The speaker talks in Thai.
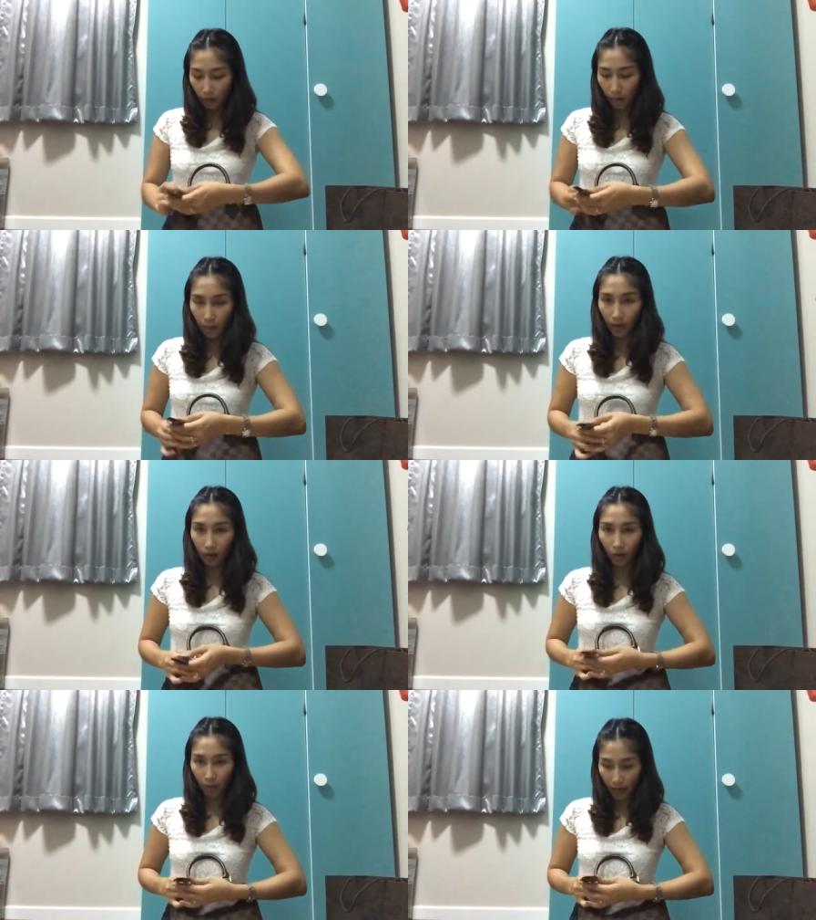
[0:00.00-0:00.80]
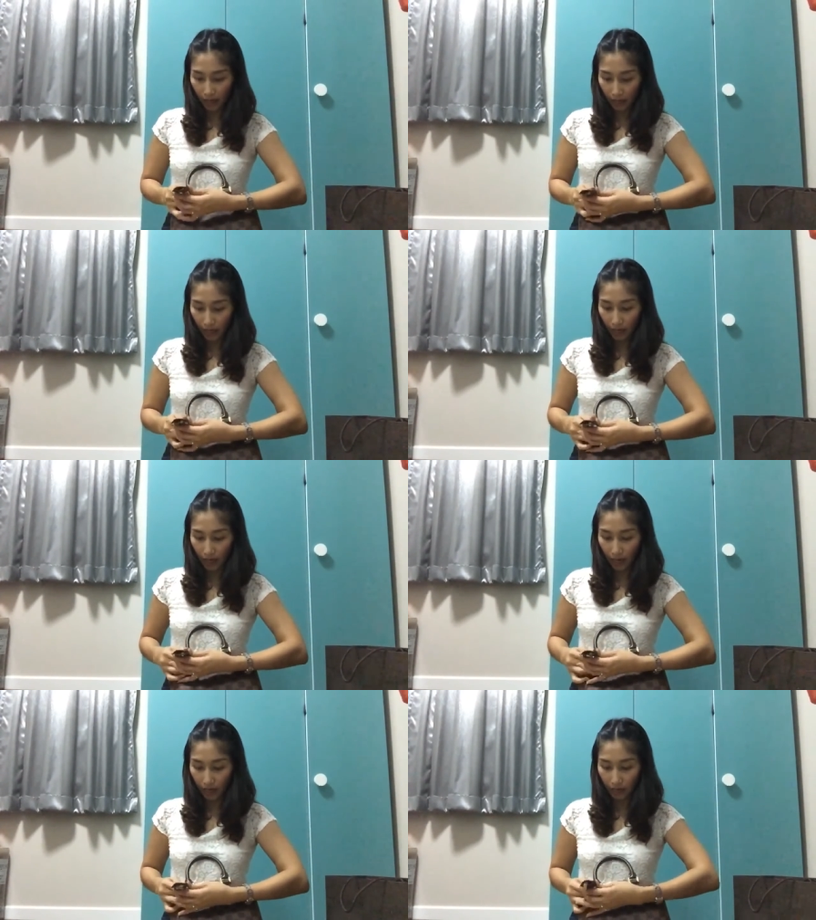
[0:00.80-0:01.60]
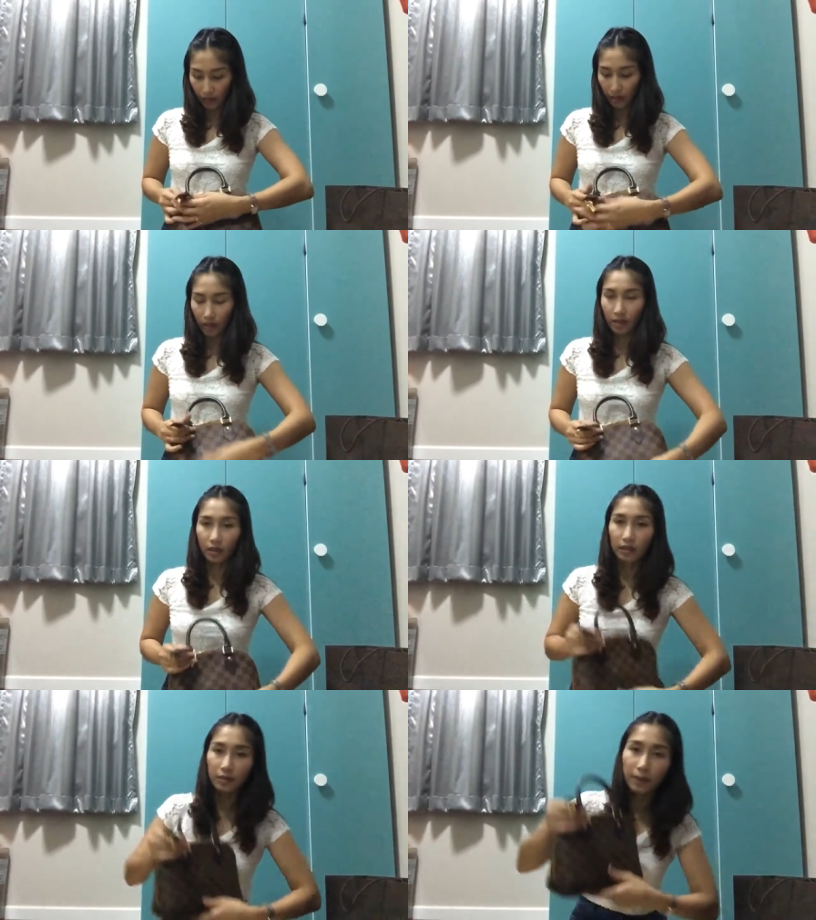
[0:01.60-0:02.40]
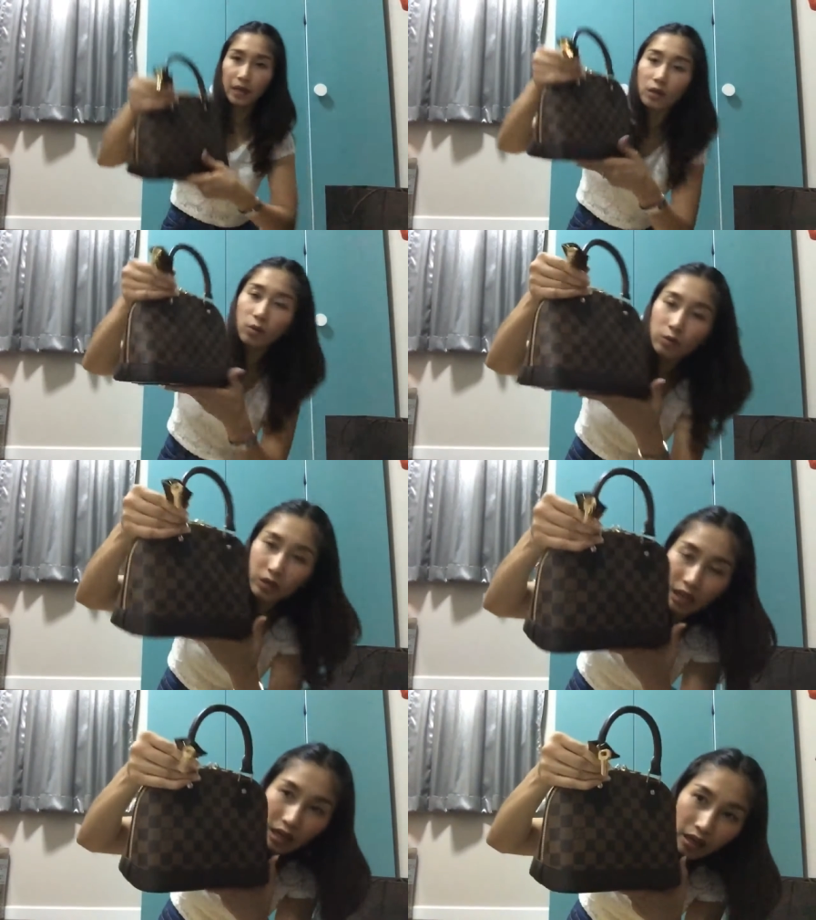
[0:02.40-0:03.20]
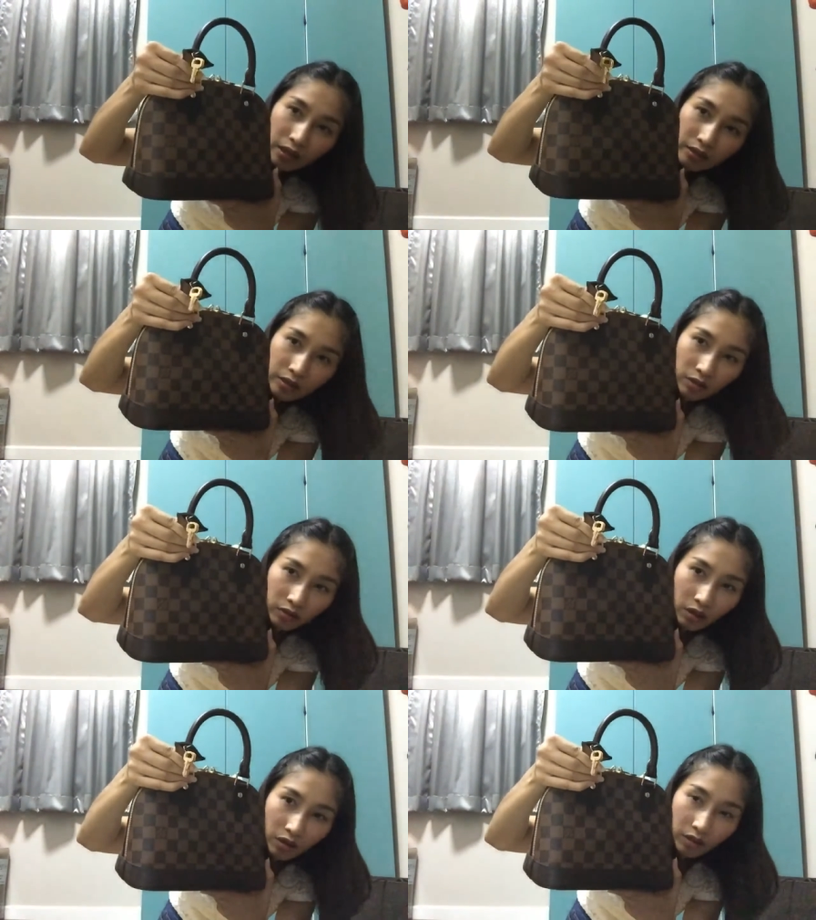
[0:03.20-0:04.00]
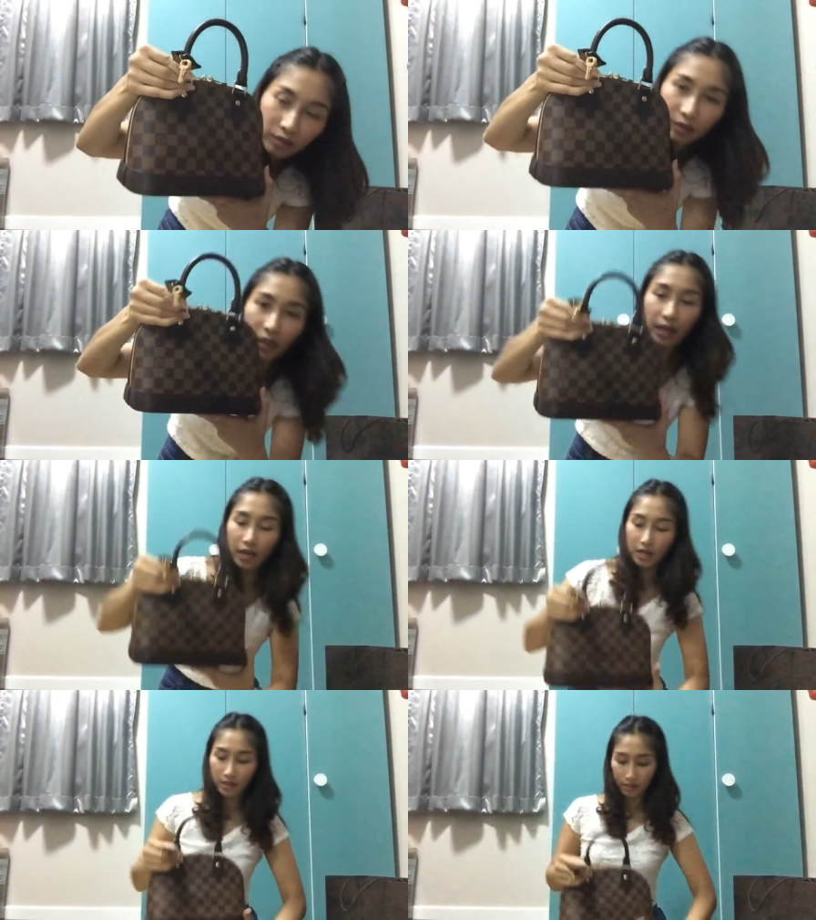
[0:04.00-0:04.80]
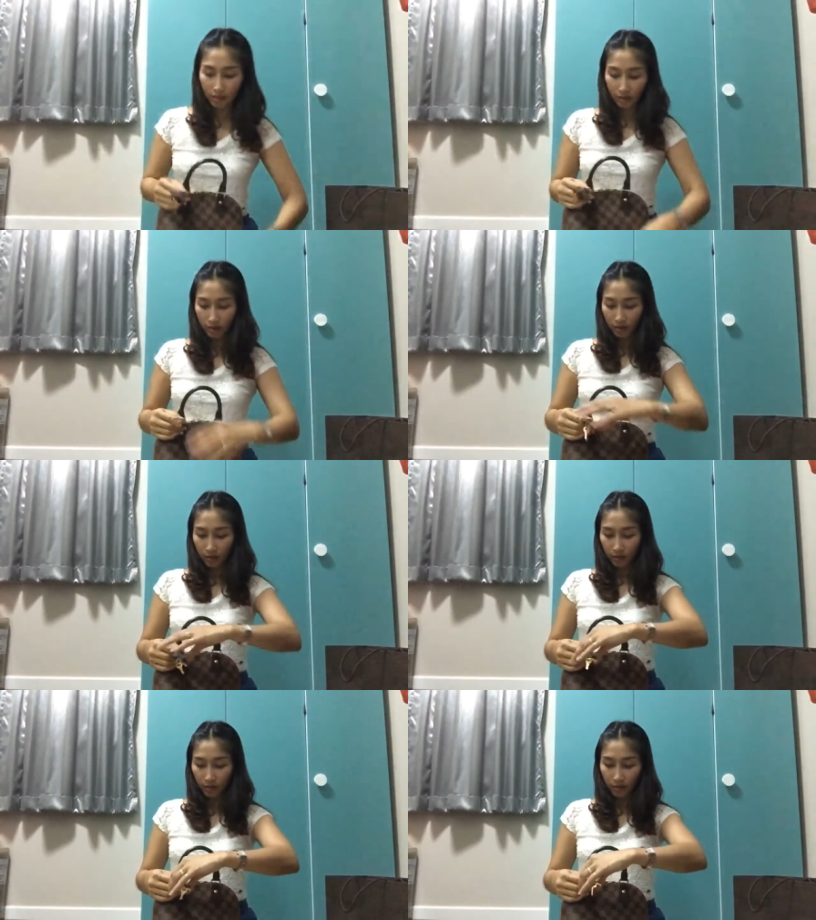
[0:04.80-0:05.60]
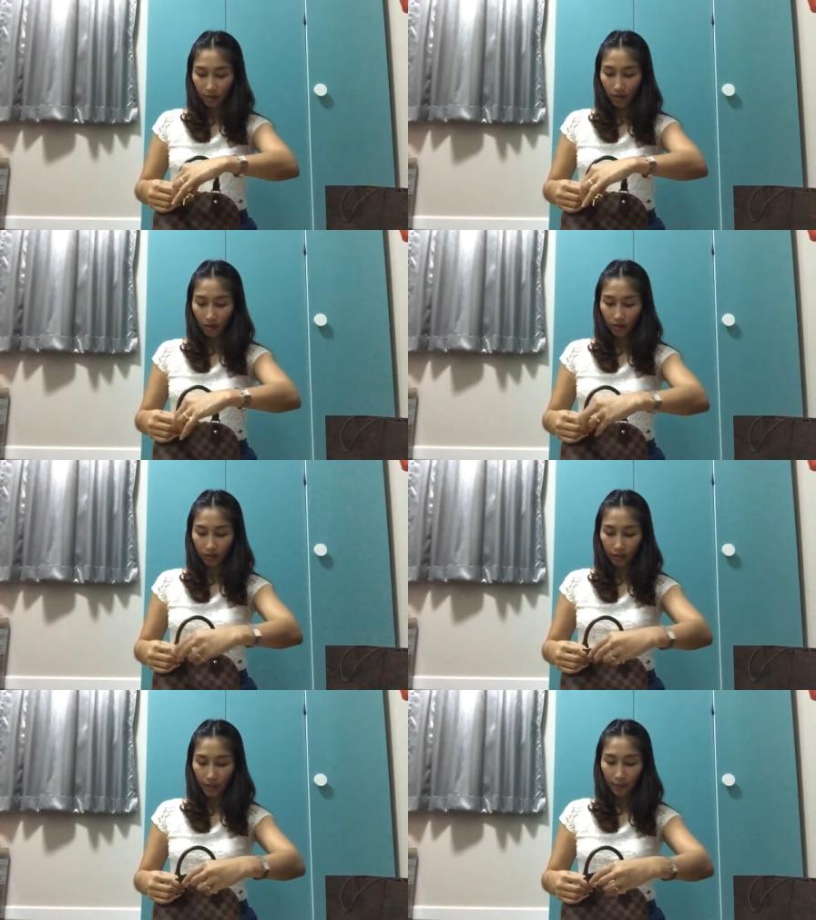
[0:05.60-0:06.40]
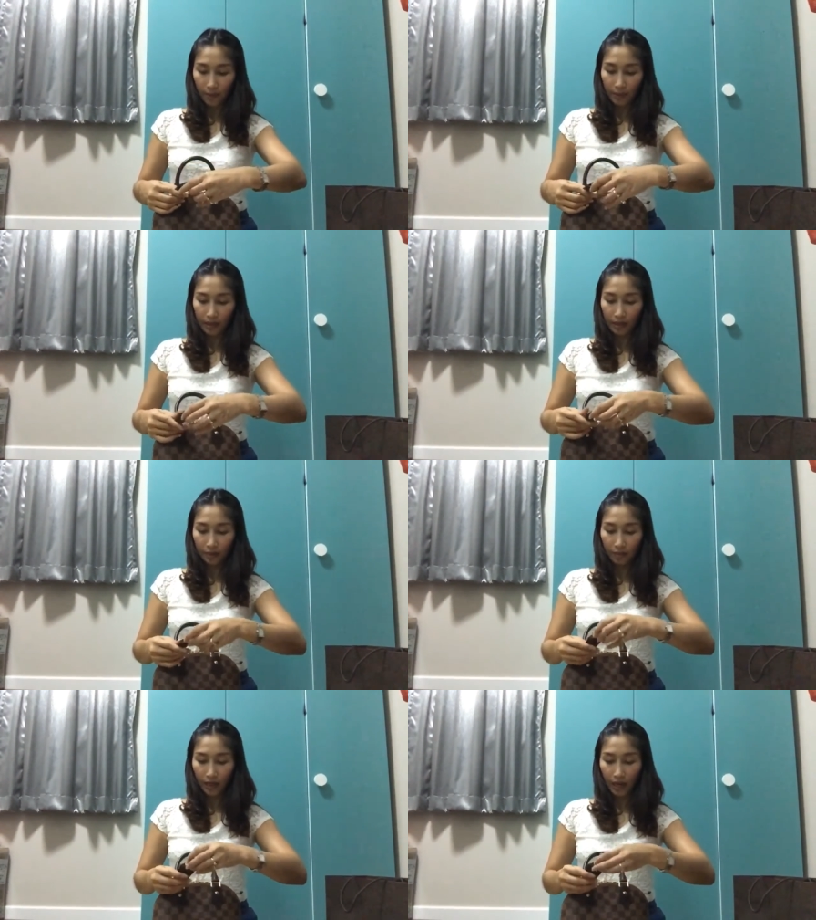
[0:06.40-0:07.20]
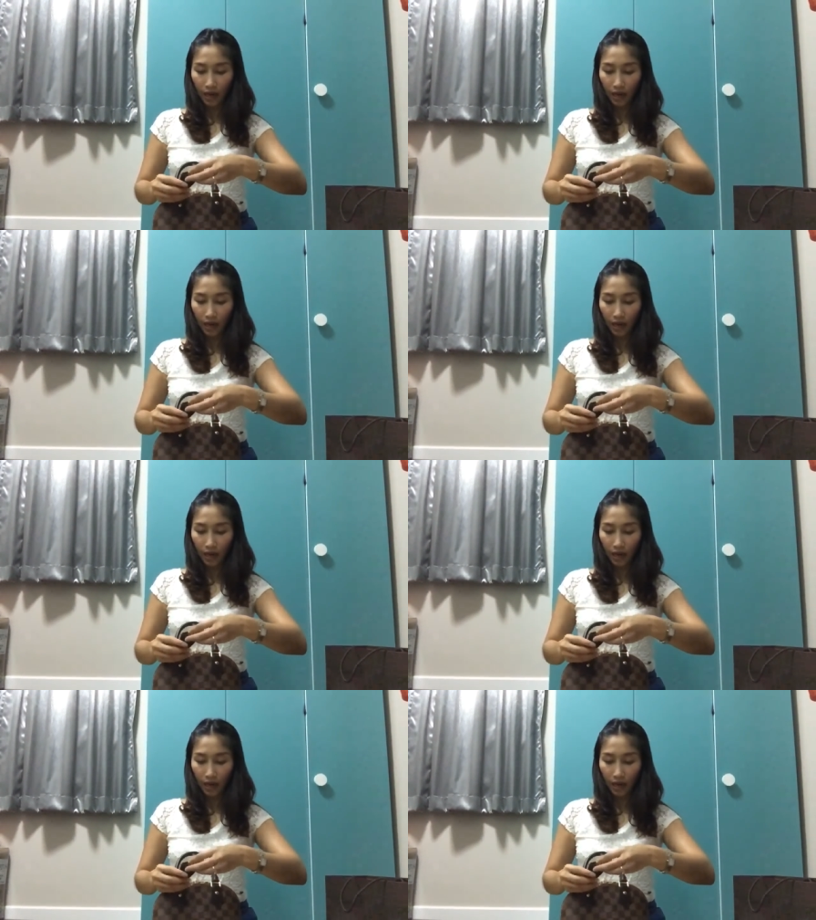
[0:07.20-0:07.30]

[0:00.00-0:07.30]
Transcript: พอเปิดออกมาอย่างเงี้ยค่ะก็จะเป็นลูกกุญแจสองดอกนะคะก็เก็บไปเหมือนเดิมนะ